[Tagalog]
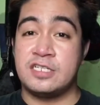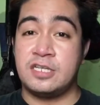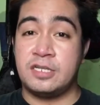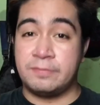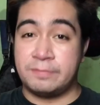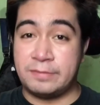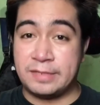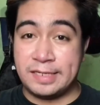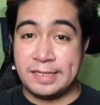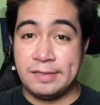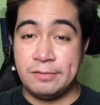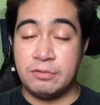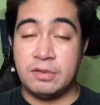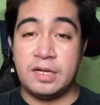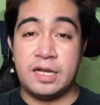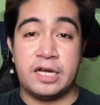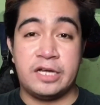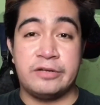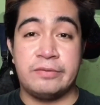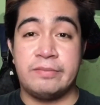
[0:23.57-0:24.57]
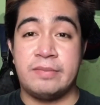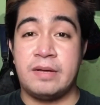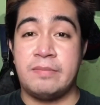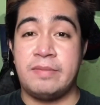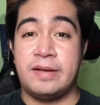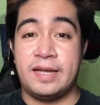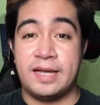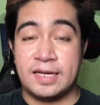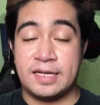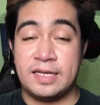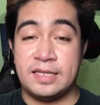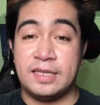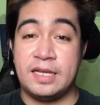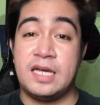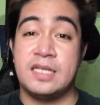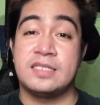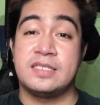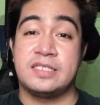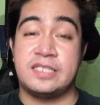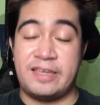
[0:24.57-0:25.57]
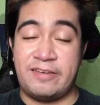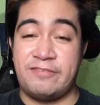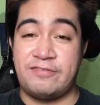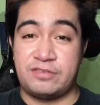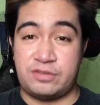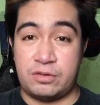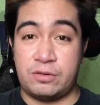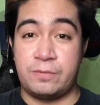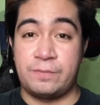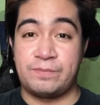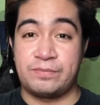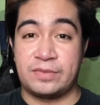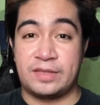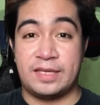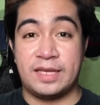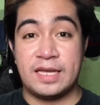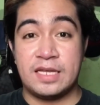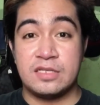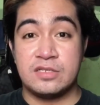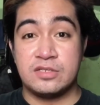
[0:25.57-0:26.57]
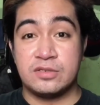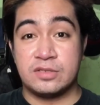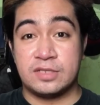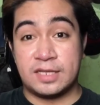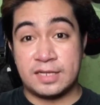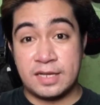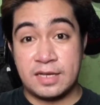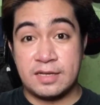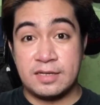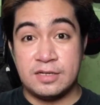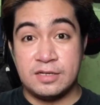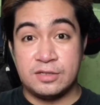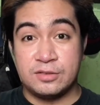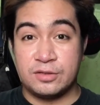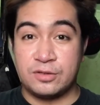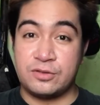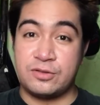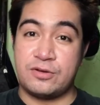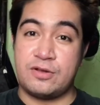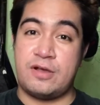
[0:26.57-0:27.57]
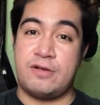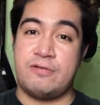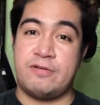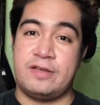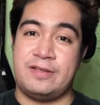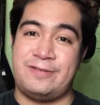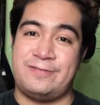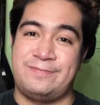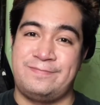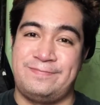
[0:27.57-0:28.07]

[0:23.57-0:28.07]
free, wala kayong babayaran at safe to. Yan, so tara, tuturuan ko kayo.